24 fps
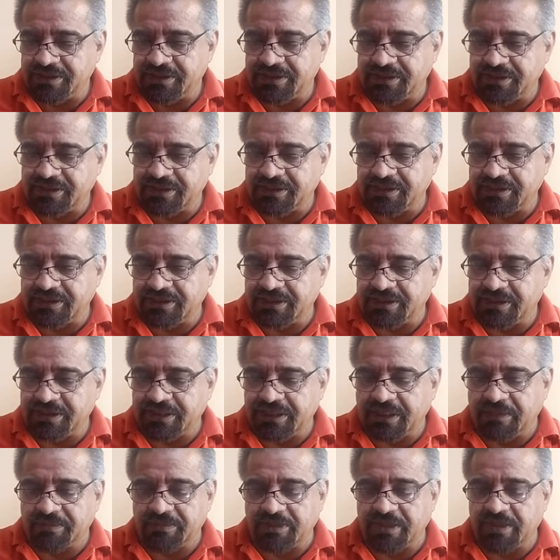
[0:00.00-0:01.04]
y
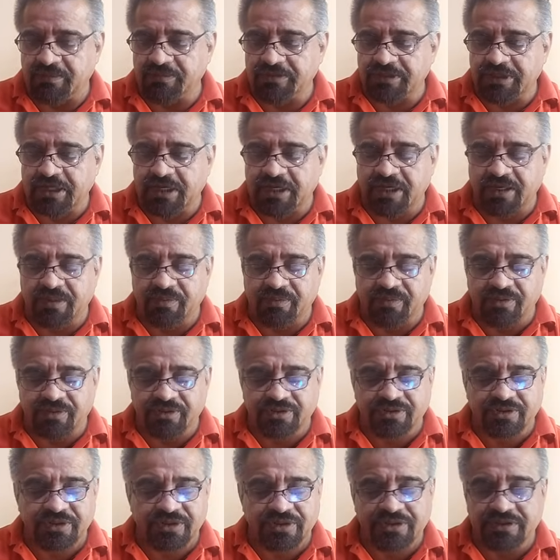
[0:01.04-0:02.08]
hablamos de la
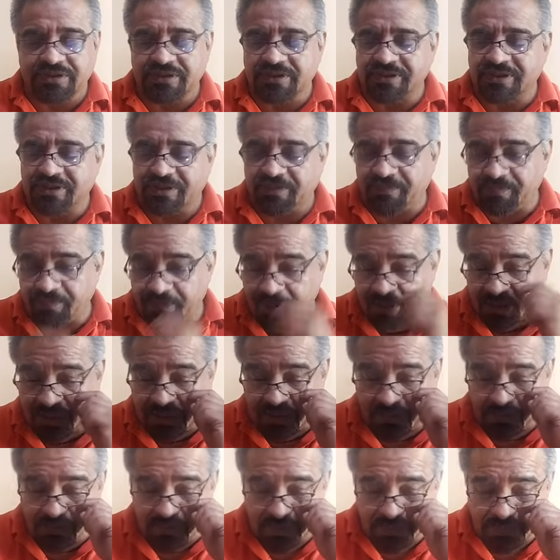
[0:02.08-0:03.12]
neurosis y por
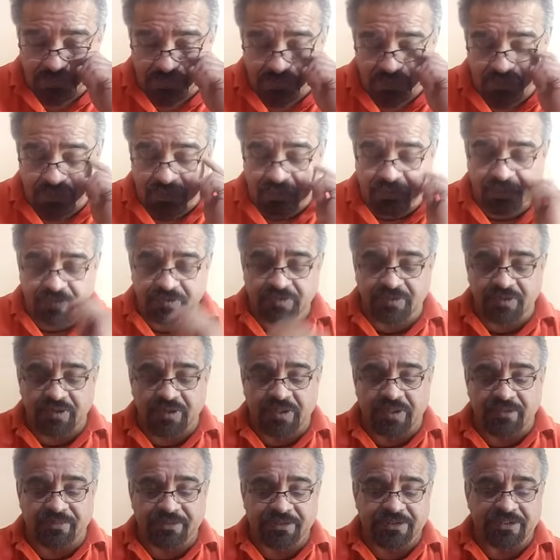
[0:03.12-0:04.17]
ejemplo es muy curioso
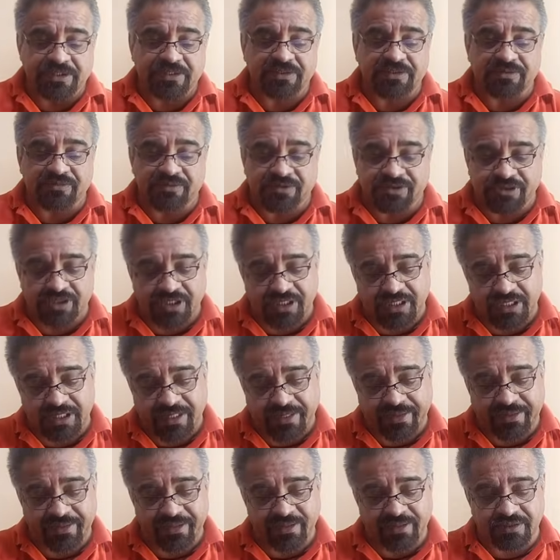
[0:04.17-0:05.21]
a veces escuchar a la
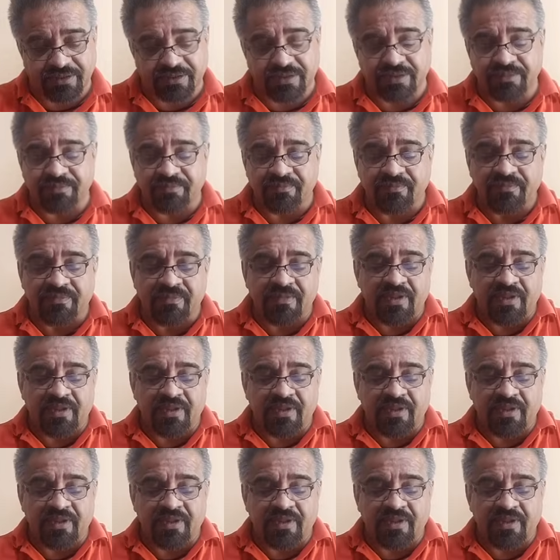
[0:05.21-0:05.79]
gente